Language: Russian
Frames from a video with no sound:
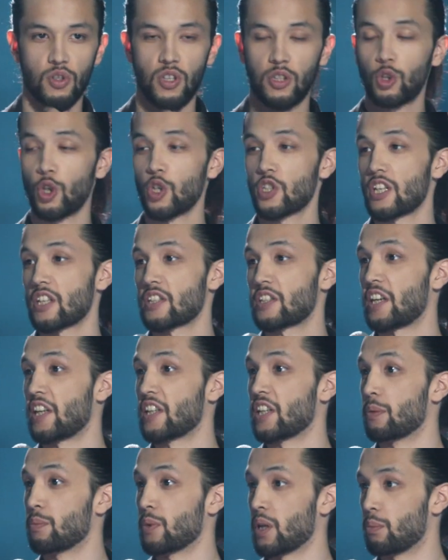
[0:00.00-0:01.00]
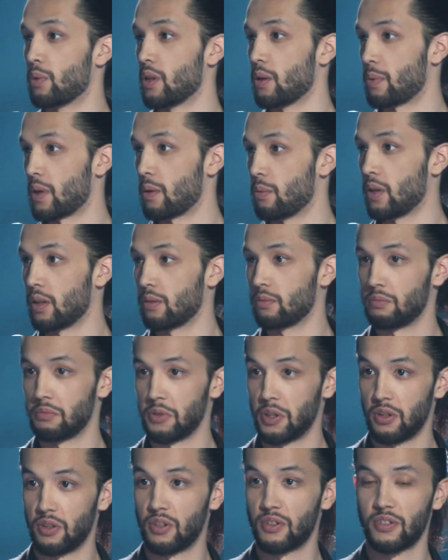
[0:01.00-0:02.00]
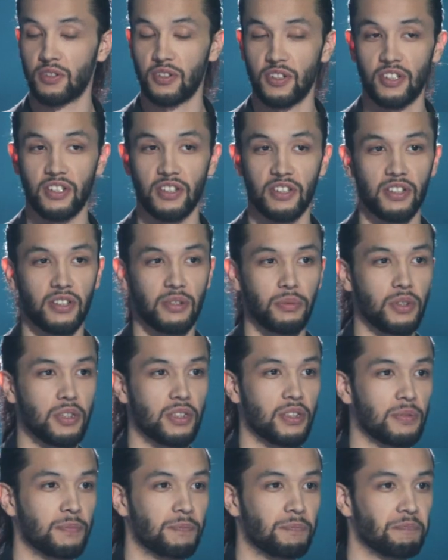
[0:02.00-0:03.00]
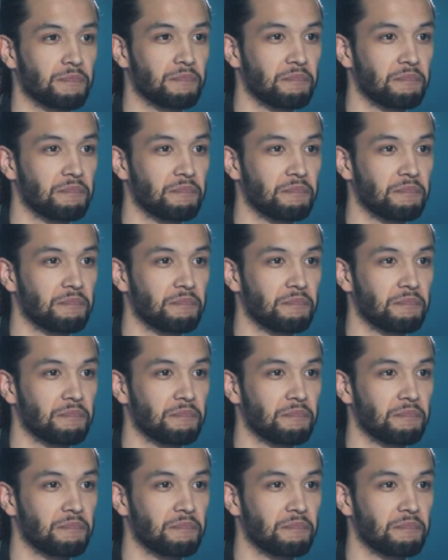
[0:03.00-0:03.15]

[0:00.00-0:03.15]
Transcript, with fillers: Зато со зрением не было проблем. О, вообще заебись.